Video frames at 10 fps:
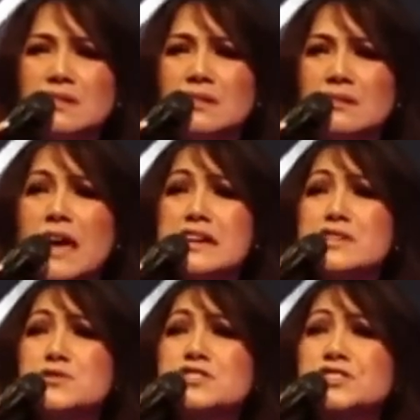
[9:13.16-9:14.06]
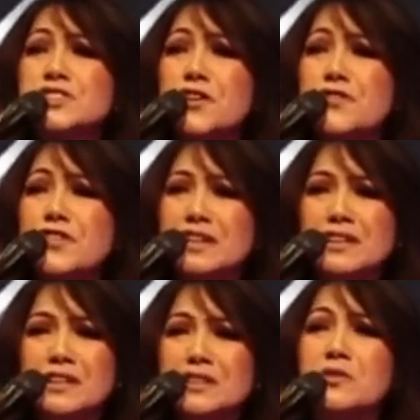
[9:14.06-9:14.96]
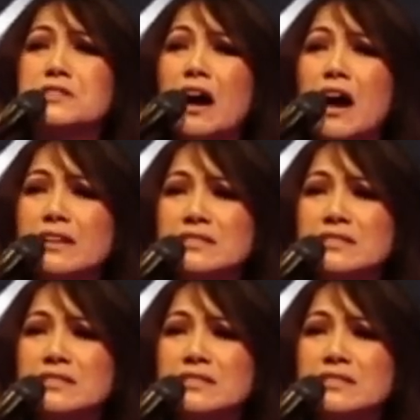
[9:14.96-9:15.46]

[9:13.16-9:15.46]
when you serving your God.